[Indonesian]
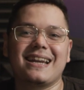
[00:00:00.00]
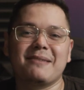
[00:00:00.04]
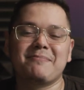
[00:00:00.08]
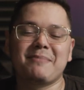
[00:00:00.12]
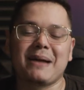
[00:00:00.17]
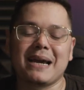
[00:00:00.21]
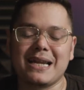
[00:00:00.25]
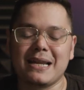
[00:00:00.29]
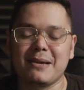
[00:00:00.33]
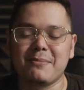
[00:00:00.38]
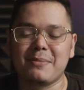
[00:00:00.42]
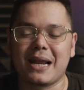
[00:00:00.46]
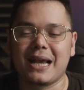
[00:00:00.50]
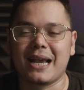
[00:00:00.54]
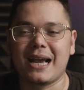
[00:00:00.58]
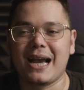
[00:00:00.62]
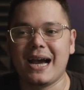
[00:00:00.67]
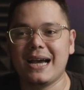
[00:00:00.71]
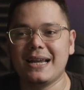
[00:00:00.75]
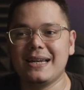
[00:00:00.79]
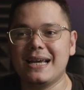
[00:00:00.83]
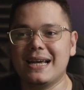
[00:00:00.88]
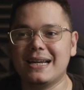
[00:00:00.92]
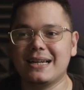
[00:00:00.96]
rig-rig mining
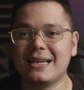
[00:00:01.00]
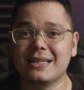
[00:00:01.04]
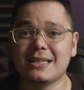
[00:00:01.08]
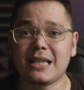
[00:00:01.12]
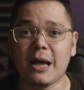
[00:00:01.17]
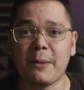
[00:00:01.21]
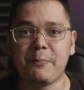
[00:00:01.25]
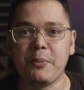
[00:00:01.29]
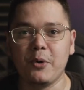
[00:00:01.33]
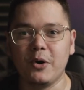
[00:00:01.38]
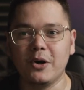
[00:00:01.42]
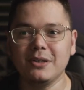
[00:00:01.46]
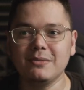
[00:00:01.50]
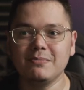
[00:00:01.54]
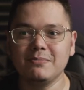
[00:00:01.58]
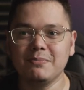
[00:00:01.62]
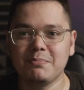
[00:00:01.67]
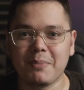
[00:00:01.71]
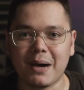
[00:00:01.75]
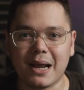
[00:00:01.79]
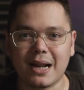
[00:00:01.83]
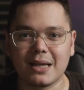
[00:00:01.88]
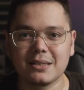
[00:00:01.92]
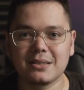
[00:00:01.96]
mereka dan kita
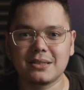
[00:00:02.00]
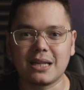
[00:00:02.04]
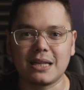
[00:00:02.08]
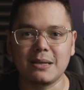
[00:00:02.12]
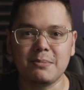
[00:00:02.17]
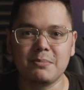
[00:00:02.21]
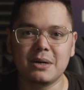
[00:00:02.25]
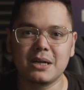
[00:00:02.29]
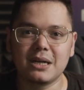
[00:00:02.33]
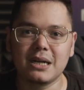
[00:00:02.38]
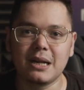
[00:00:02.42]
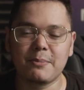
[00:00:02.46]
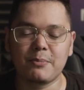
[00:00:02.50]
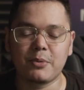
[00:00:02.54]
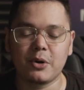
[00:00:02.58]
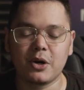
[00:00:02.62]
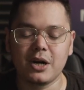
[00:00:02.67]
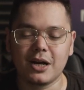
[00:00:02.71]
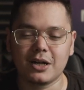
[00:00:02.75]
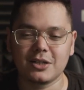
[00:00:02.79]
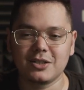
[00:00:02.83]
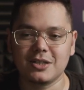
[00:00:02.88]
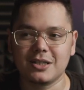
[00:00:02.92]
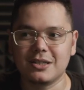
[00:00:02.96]
pun para streamer dan
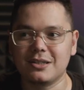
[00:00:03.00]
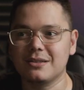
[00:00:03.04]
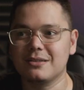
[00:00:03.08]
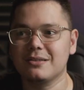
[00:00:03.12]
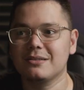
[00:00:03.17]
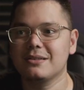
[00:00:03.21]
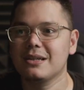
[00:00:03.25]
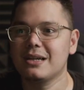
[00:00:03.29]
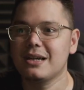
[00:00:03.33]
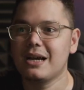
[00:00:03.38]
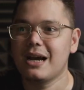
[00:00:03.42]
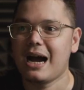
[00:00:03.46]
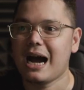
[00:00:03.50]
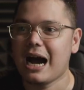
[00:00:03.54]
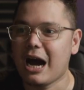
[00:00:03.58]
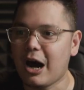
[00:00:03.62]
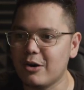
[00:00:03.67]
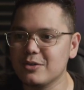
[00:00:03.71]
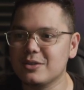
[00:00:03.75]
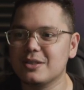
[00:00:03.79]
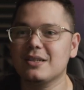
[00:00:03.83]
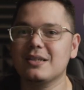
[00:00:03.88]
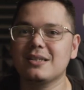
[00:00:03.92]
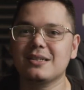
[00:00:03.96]
production
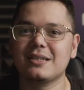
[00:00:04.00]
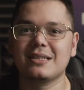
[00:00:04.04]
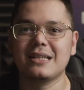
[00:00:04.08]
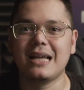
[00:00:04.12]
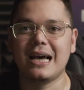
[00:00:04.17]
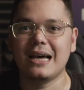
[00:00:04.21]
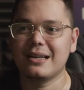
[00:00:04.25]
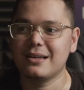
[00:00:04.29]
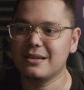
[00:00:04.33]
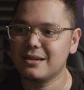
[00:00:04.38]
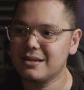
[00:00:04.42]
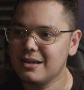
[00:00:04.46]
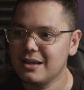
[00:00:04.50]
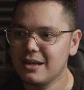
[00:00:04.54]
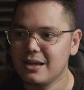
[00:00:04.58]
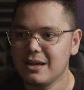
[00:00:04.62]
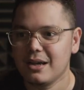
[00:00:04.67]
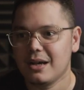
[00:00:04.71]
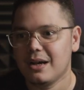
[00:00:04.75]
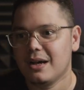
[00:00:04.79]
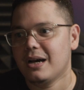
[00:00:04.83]
houses dan